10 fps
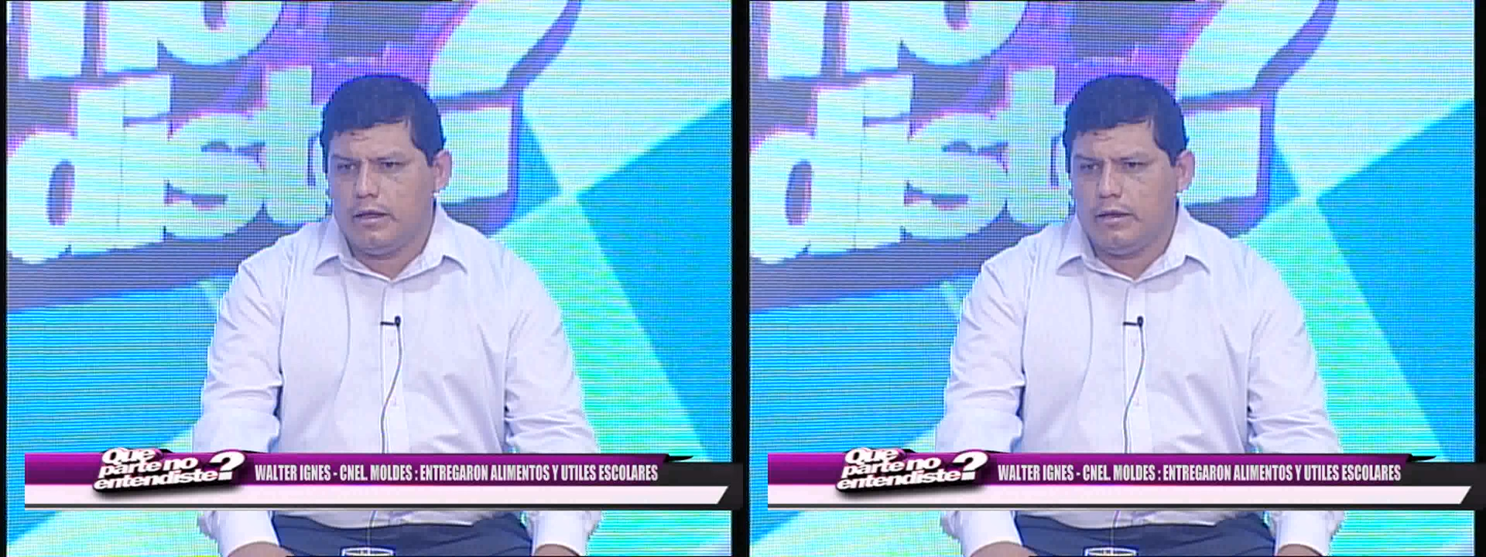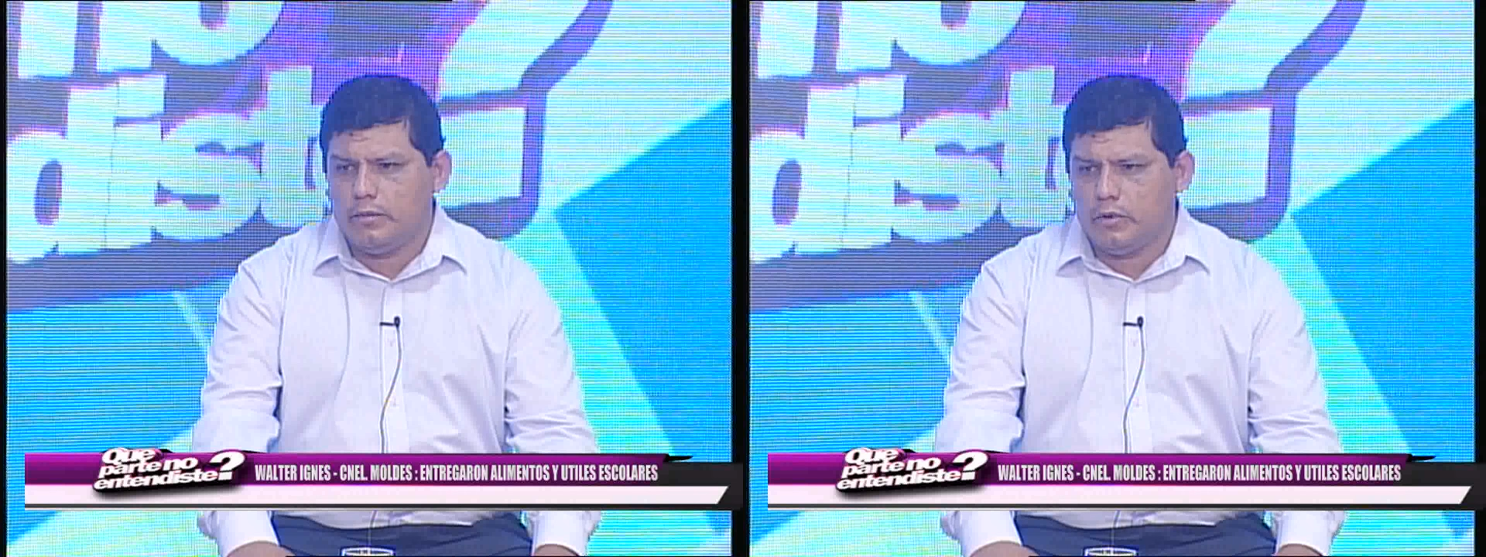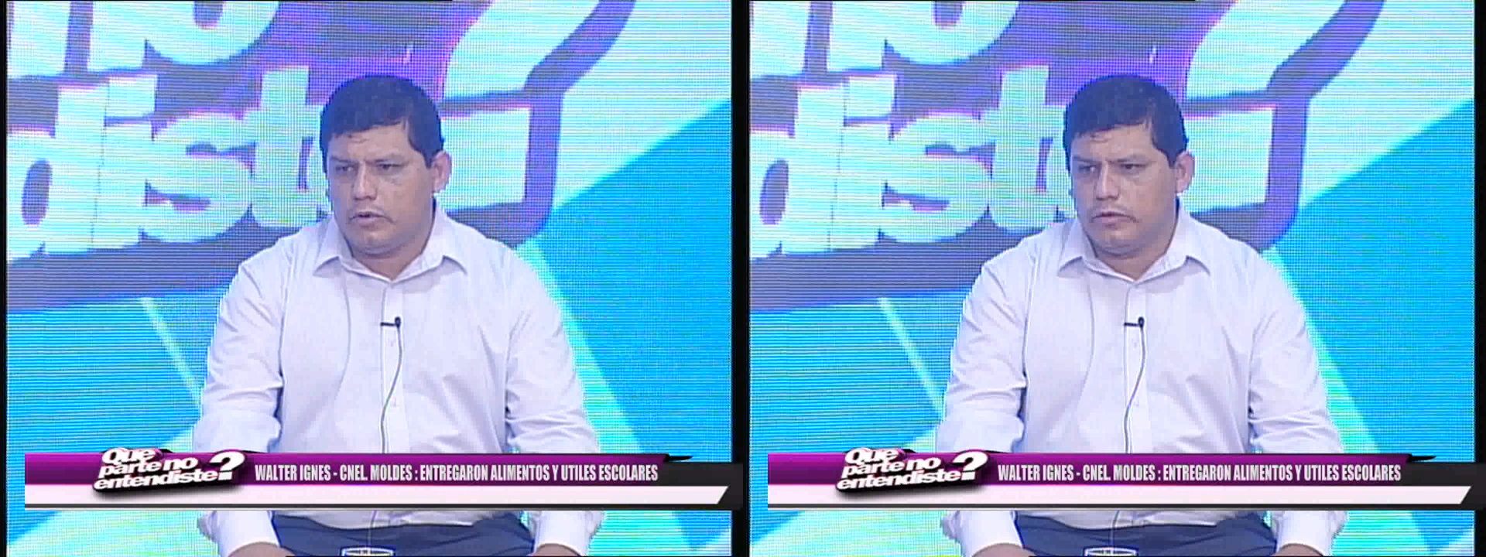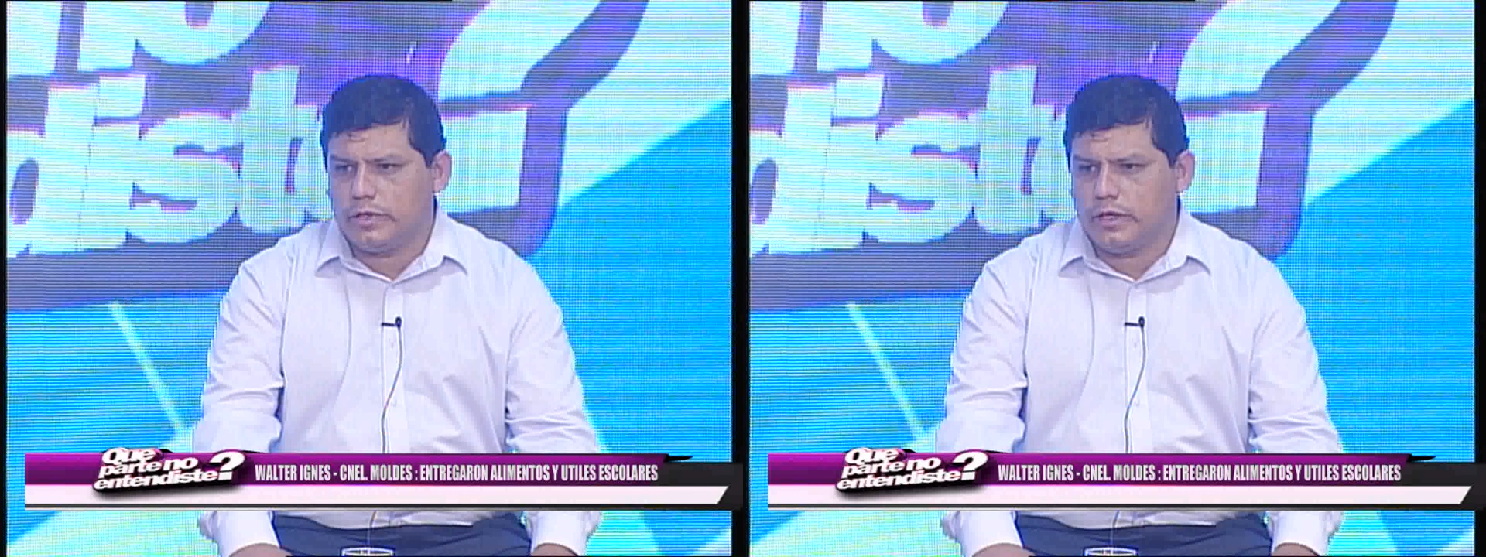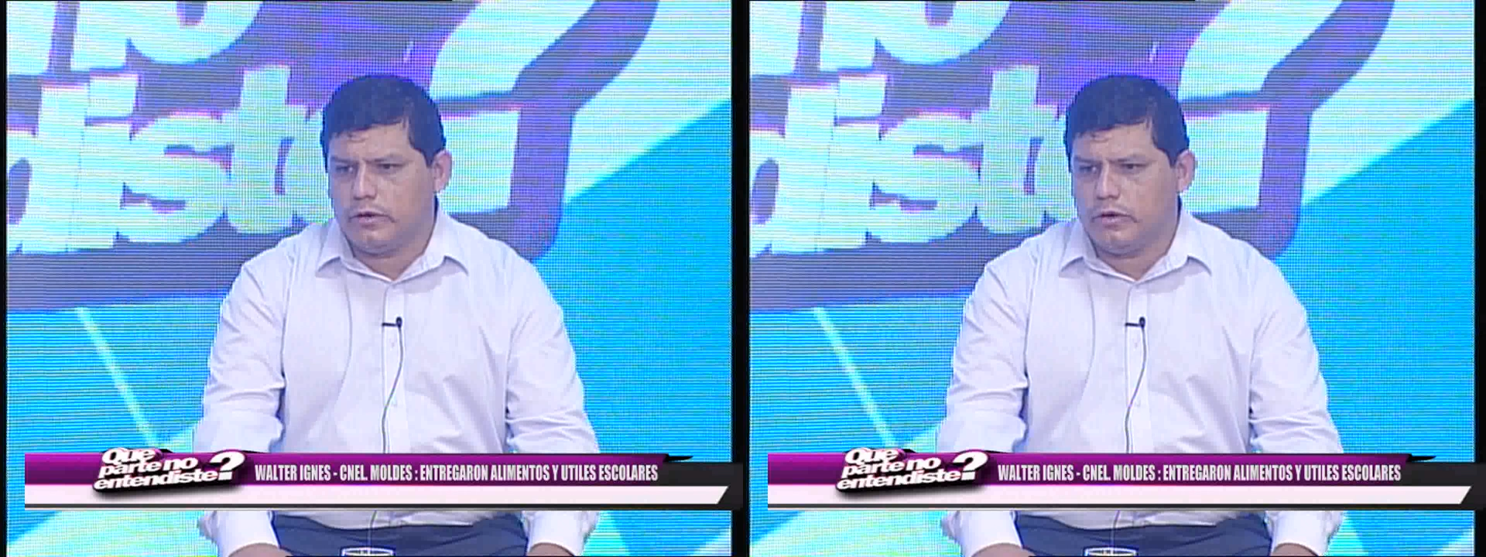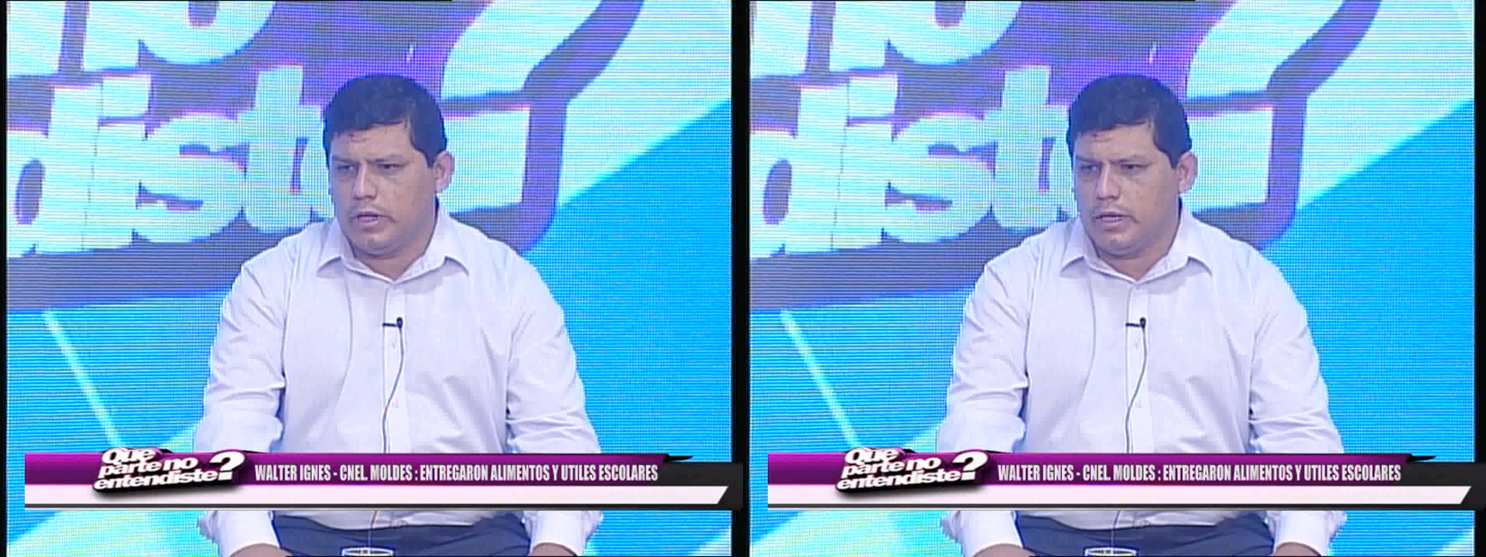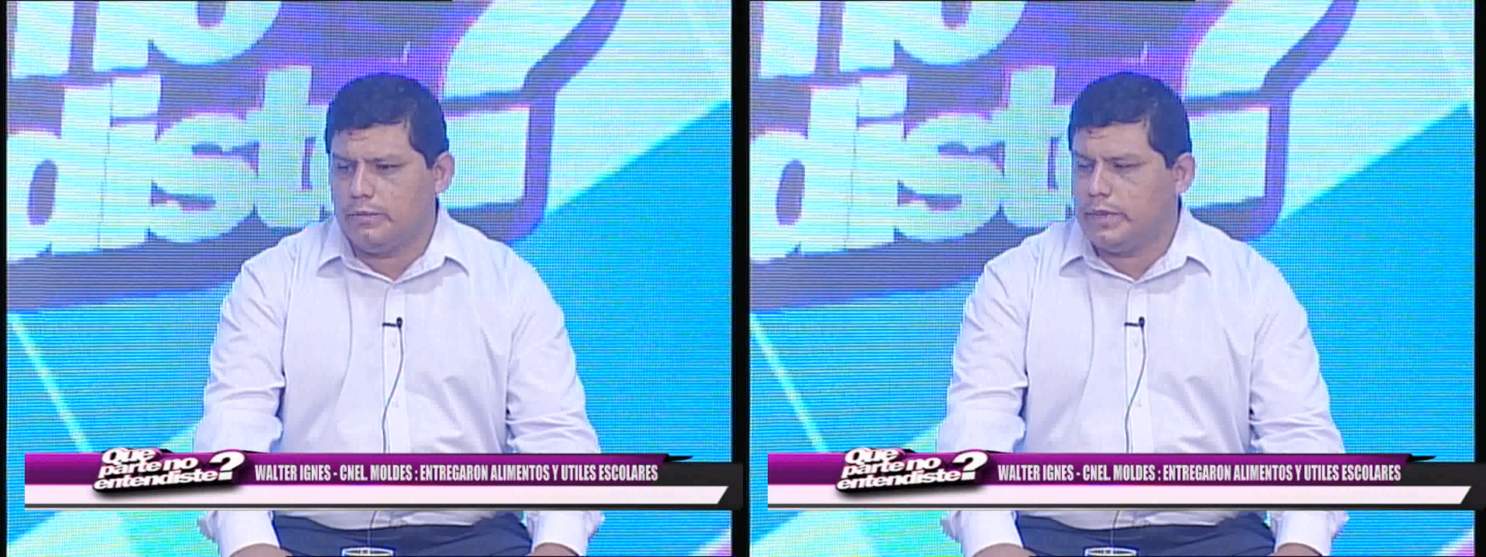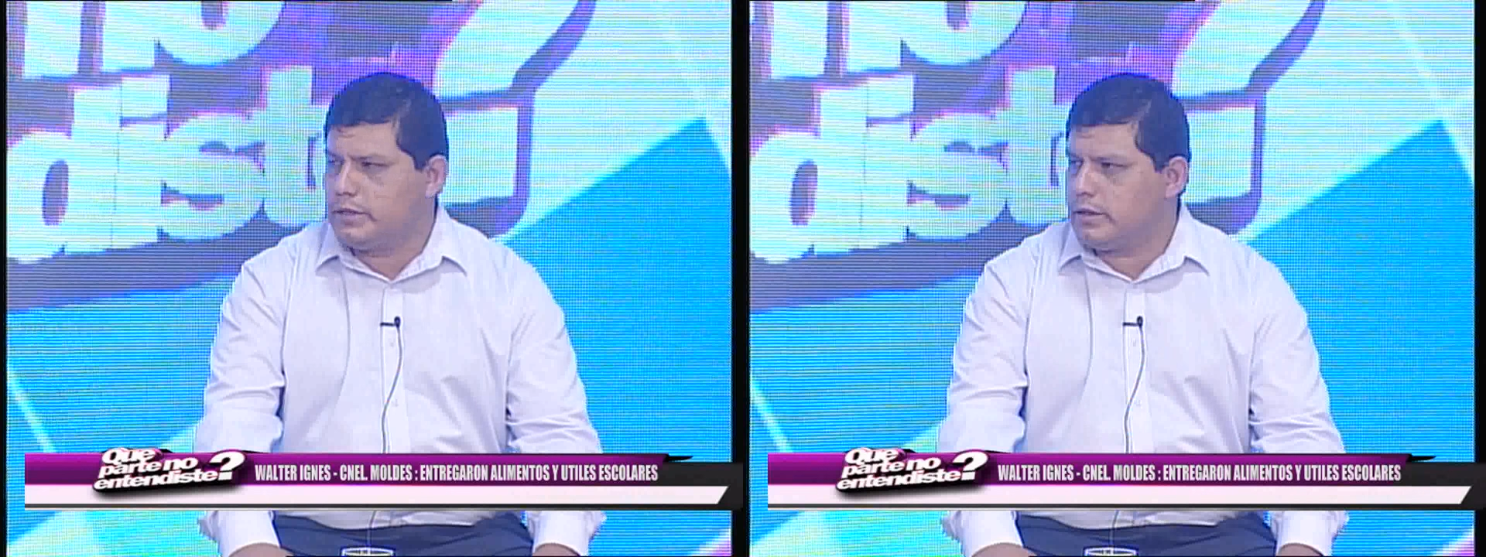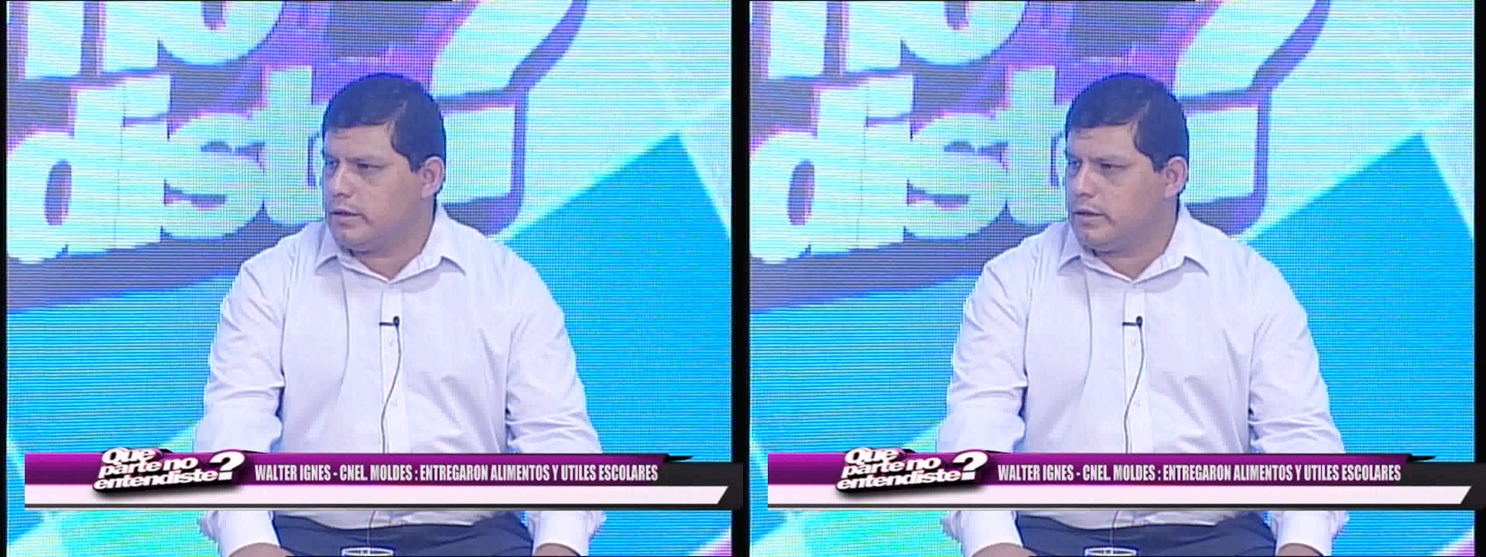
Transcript: hemos juntado los, eh,